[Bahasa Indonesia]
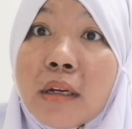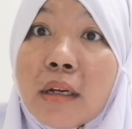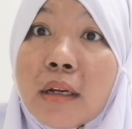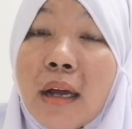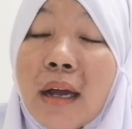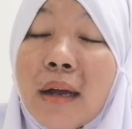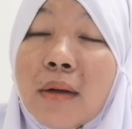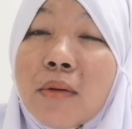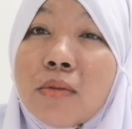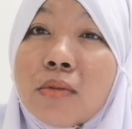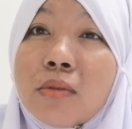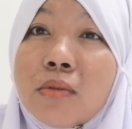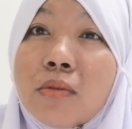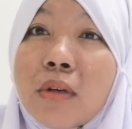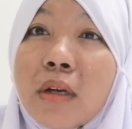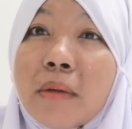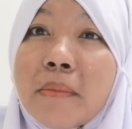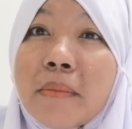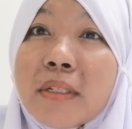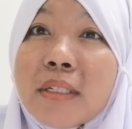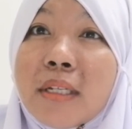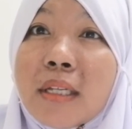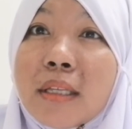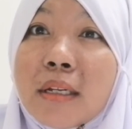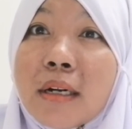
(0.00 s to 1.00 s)
aku tuh nggak
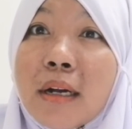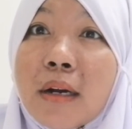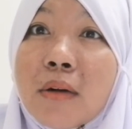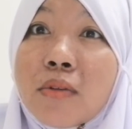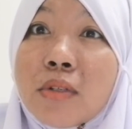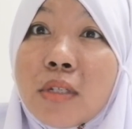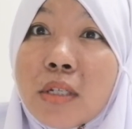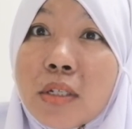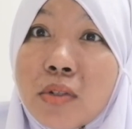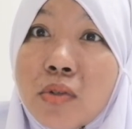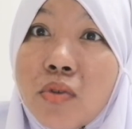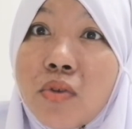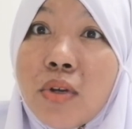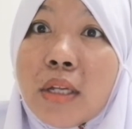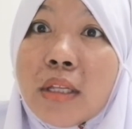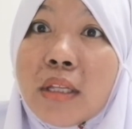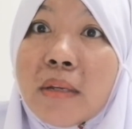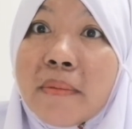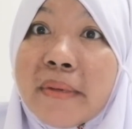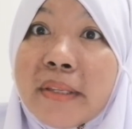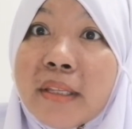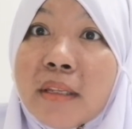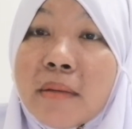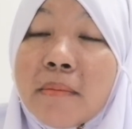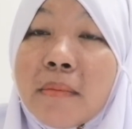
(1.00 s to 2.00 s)
bisa terlalu sejuk ya
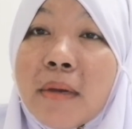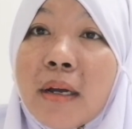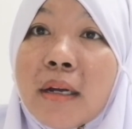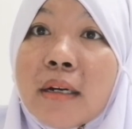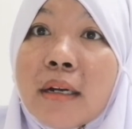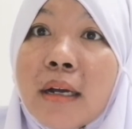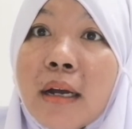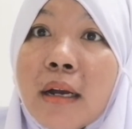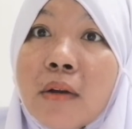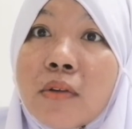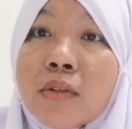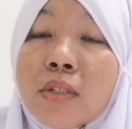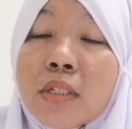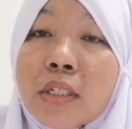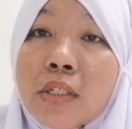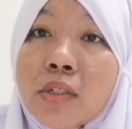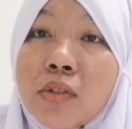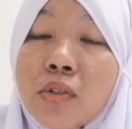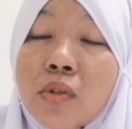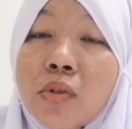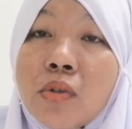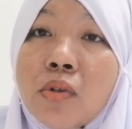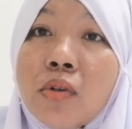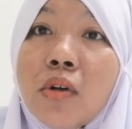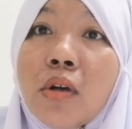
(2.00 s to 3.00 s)
teman-teman kalau
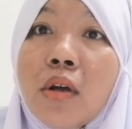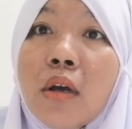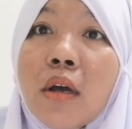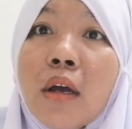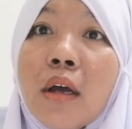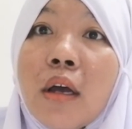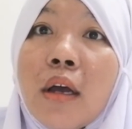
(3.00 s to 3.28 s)
sejuk